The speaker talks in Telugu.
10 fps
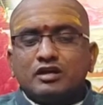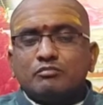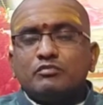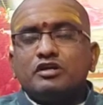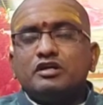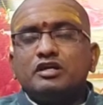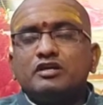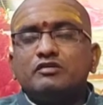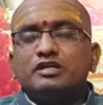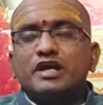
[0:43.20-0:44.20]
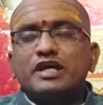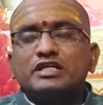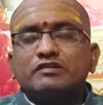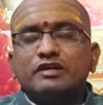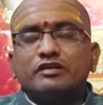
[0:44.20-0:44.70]
మిక్కిలి
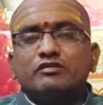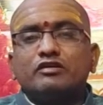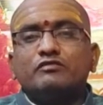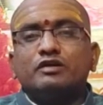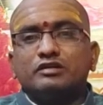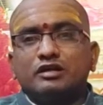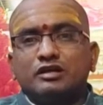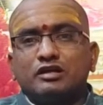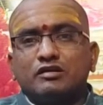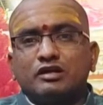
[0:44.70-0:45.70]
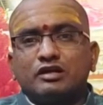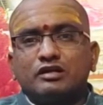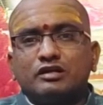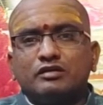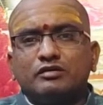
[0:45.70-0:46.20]
విశేషమైనటువంటి ఫలితాలు
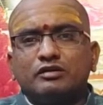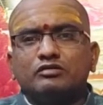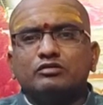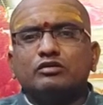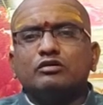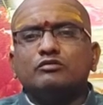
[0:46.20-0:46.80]
రావడానికి ఎంతో